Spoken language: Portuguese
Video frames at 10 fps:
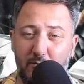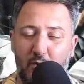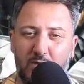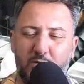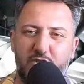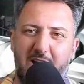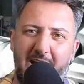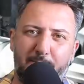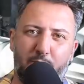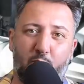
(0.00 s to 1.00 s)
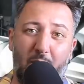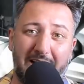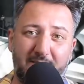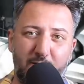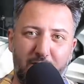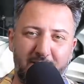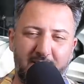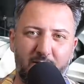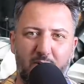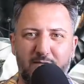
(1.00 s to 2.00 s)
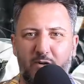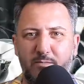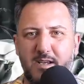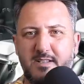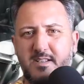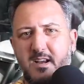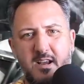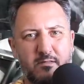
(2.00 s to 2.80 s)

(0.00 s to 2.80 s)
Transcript: Moto Diário por R$ 4,99 ao mês.